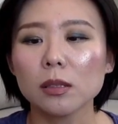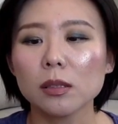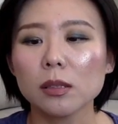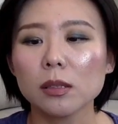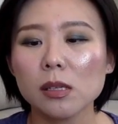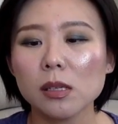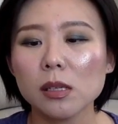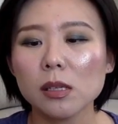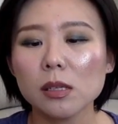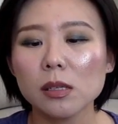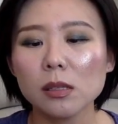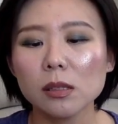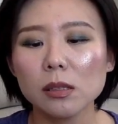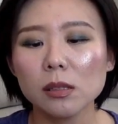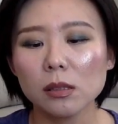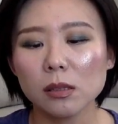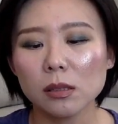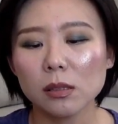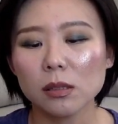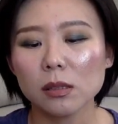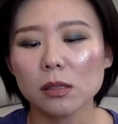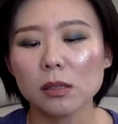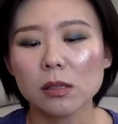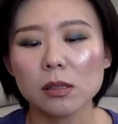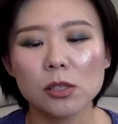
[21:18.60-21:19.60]
今
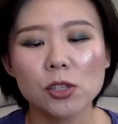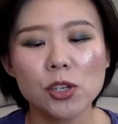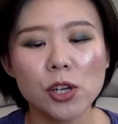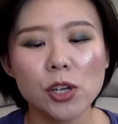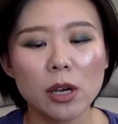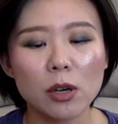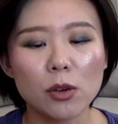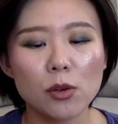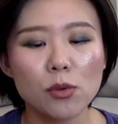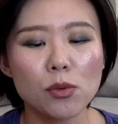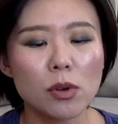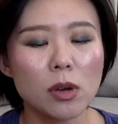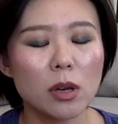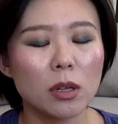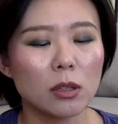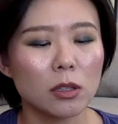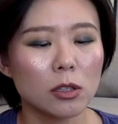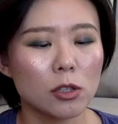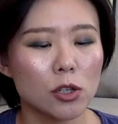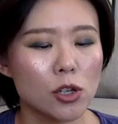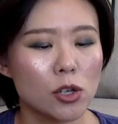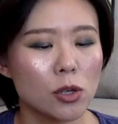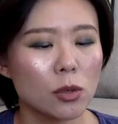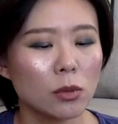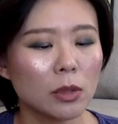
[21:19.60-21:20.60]
这个月
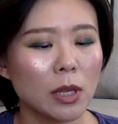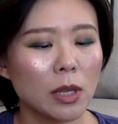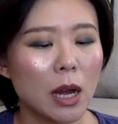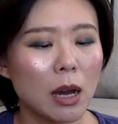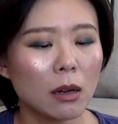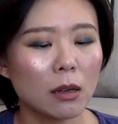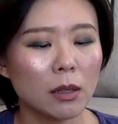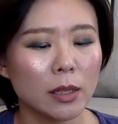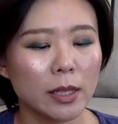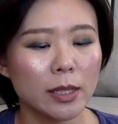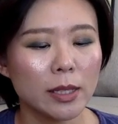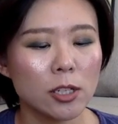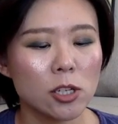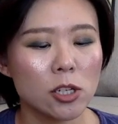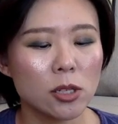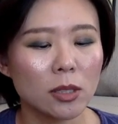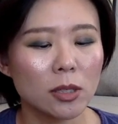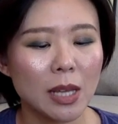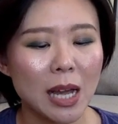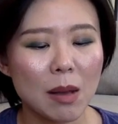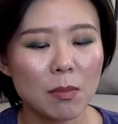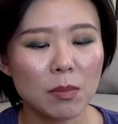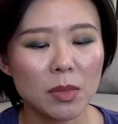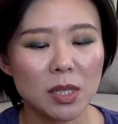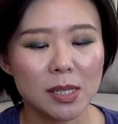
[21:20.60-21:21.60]
呢，收到了一支
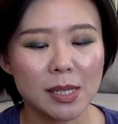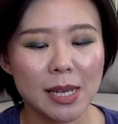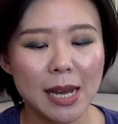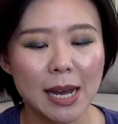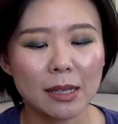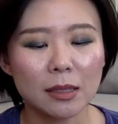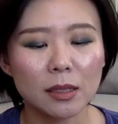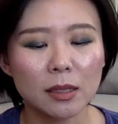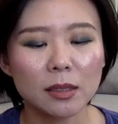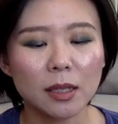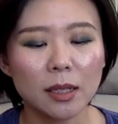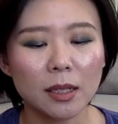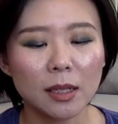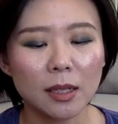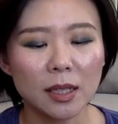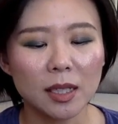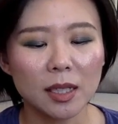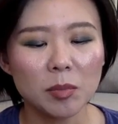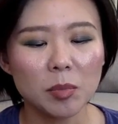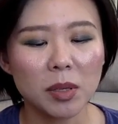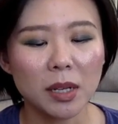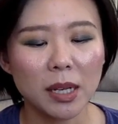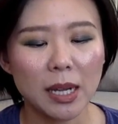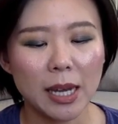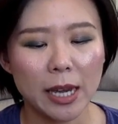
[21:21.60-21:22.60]
他们家的那个
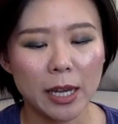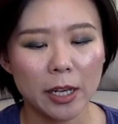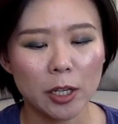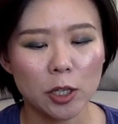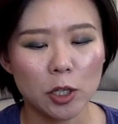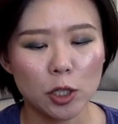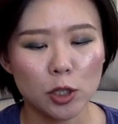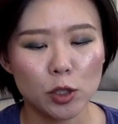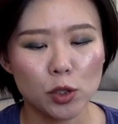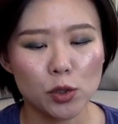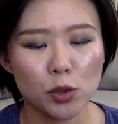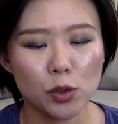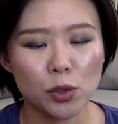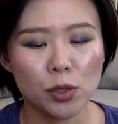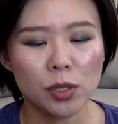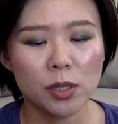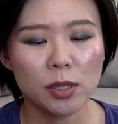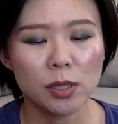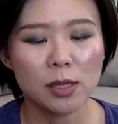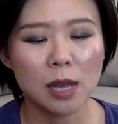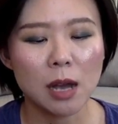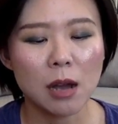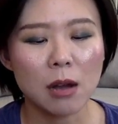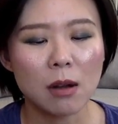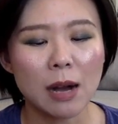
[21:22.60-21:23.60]
lip liner，就是
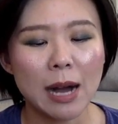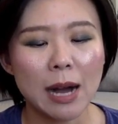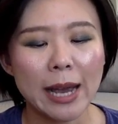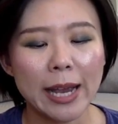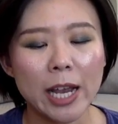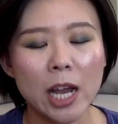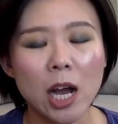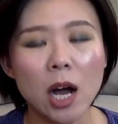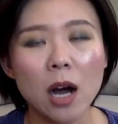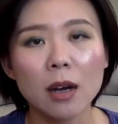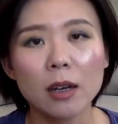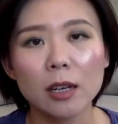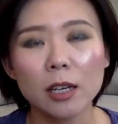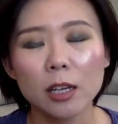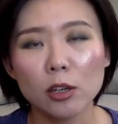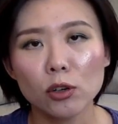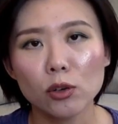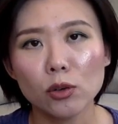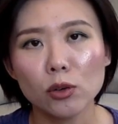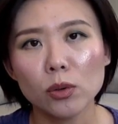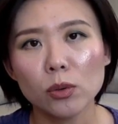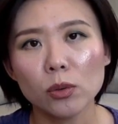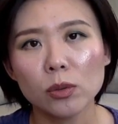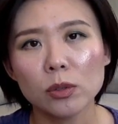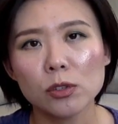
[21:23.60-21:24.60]
叫 iconic
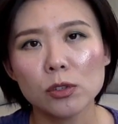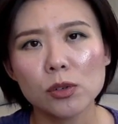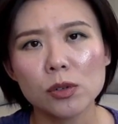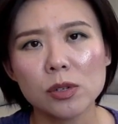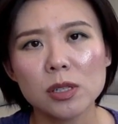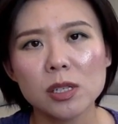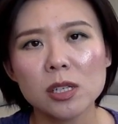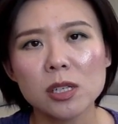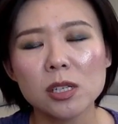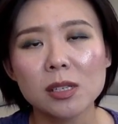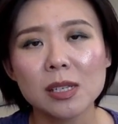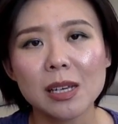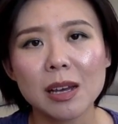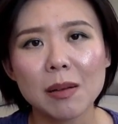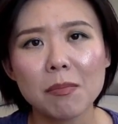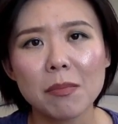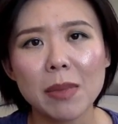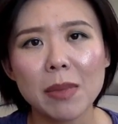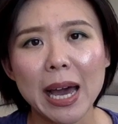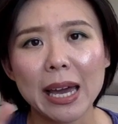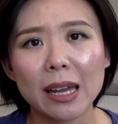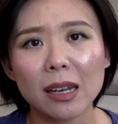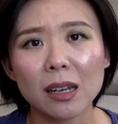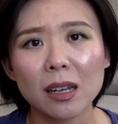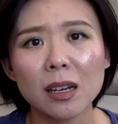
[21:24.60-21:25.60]
nude，就是之前
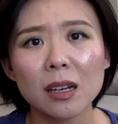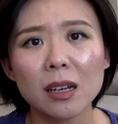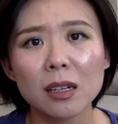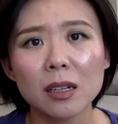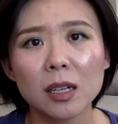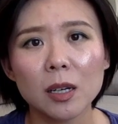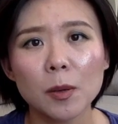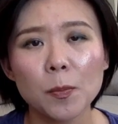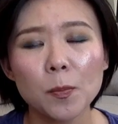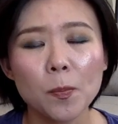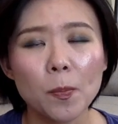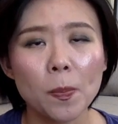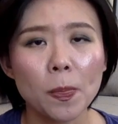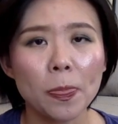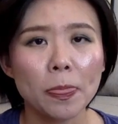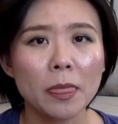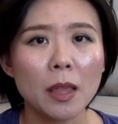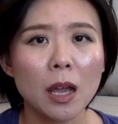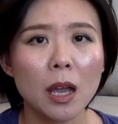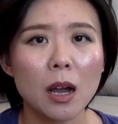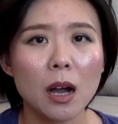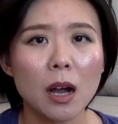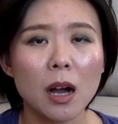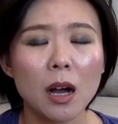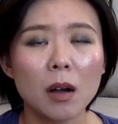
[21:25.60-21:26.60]
买那个
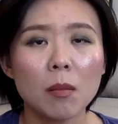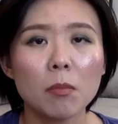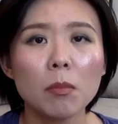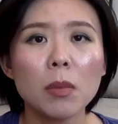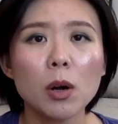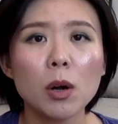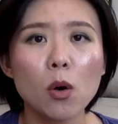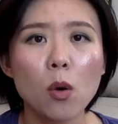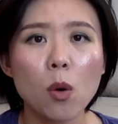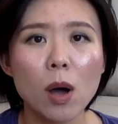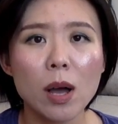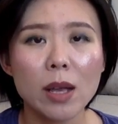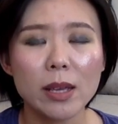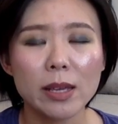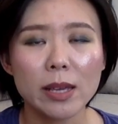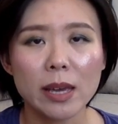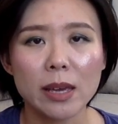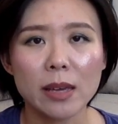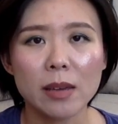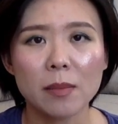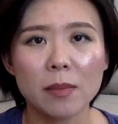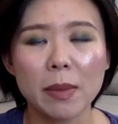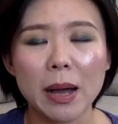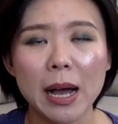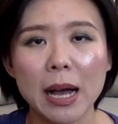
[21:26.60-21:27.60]
呃梦幻
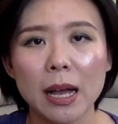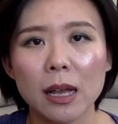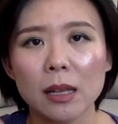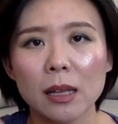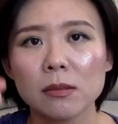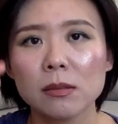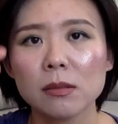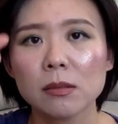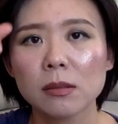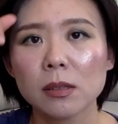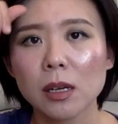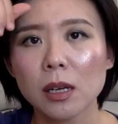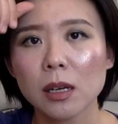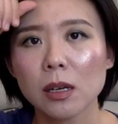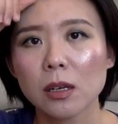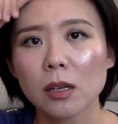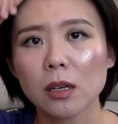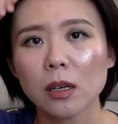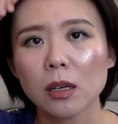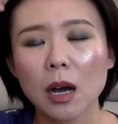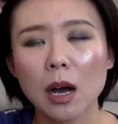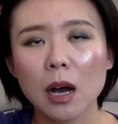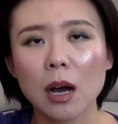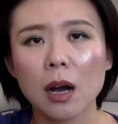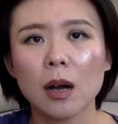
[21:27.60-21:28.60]
眼影盘，
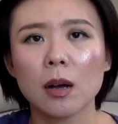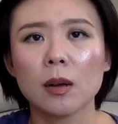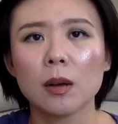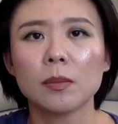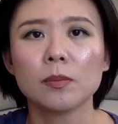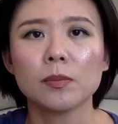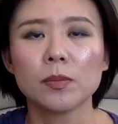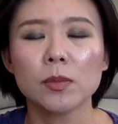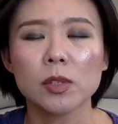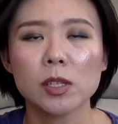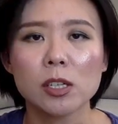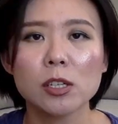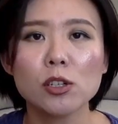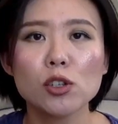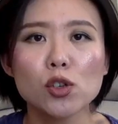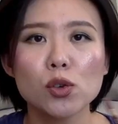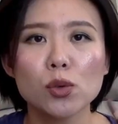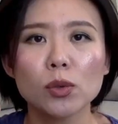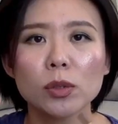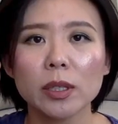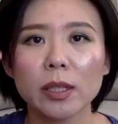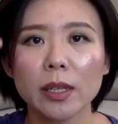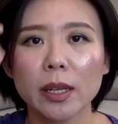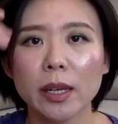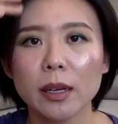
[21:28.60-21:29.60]
嗯，新
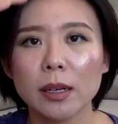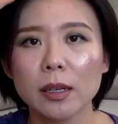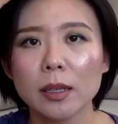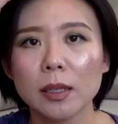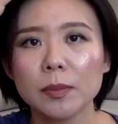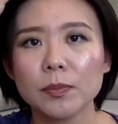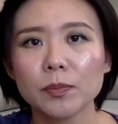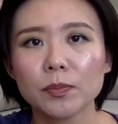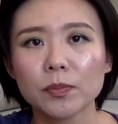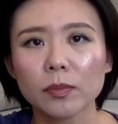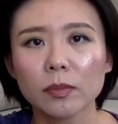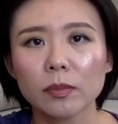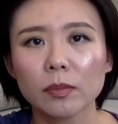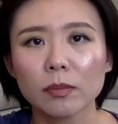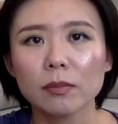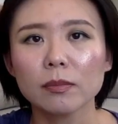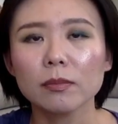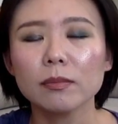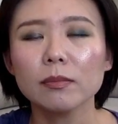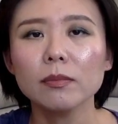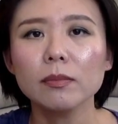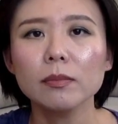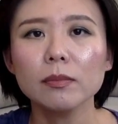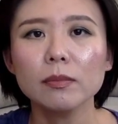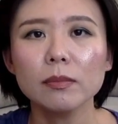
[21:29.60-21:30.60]
出的那个
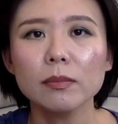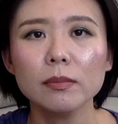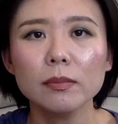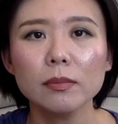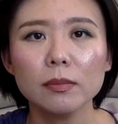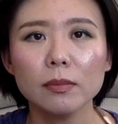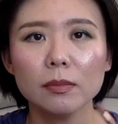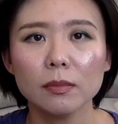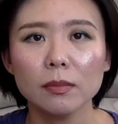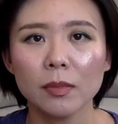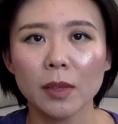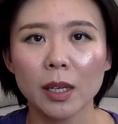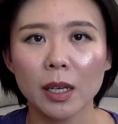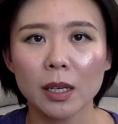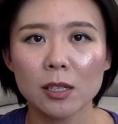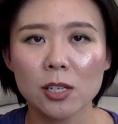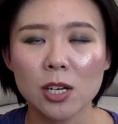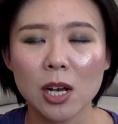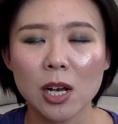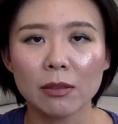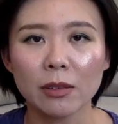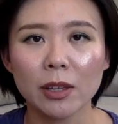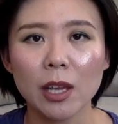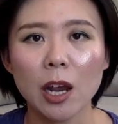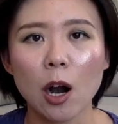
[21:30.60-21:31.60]
那个
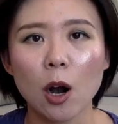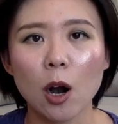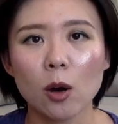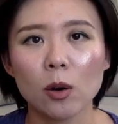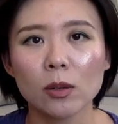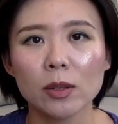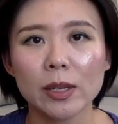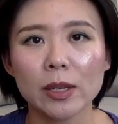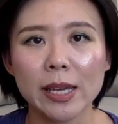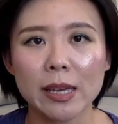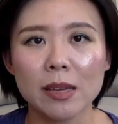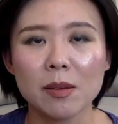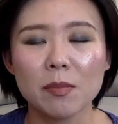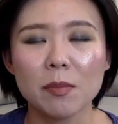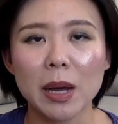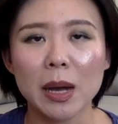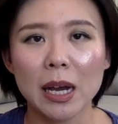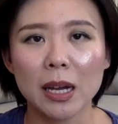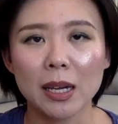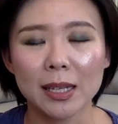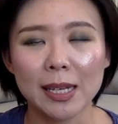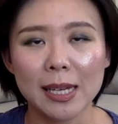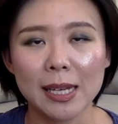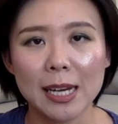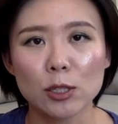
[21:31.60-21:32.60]
长条儿眼影
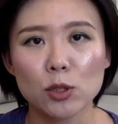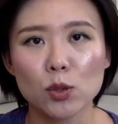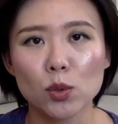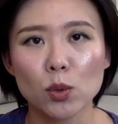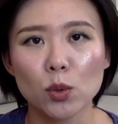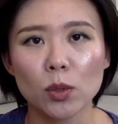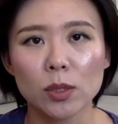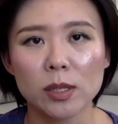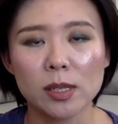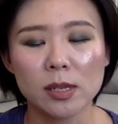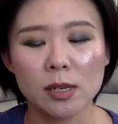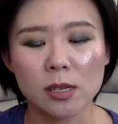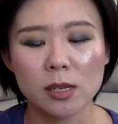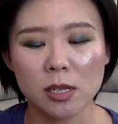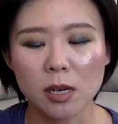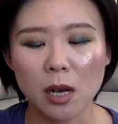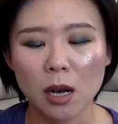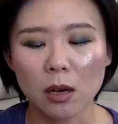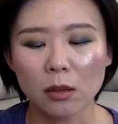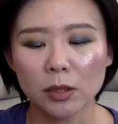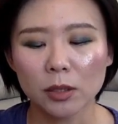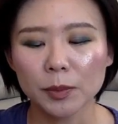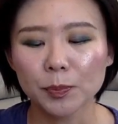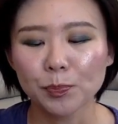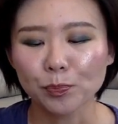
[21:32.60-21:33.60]
盘，给大家做过介
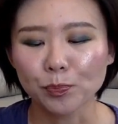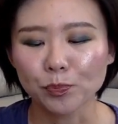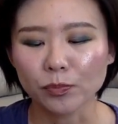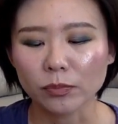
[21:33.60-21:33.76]
绍的。